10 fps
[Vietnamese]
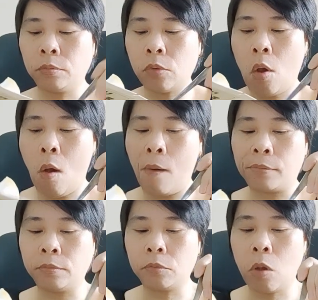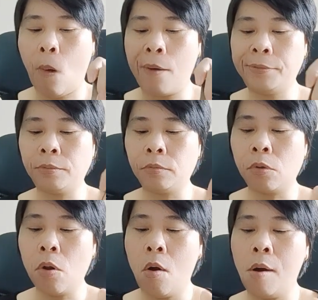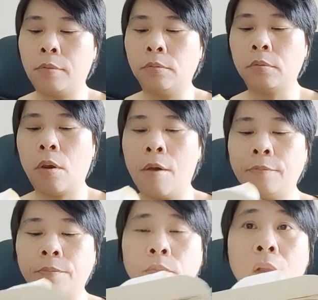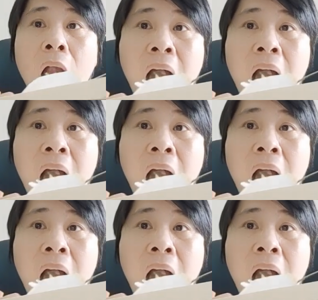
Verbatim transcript: thì người nộp thuế nộp hồ sơ khai thuế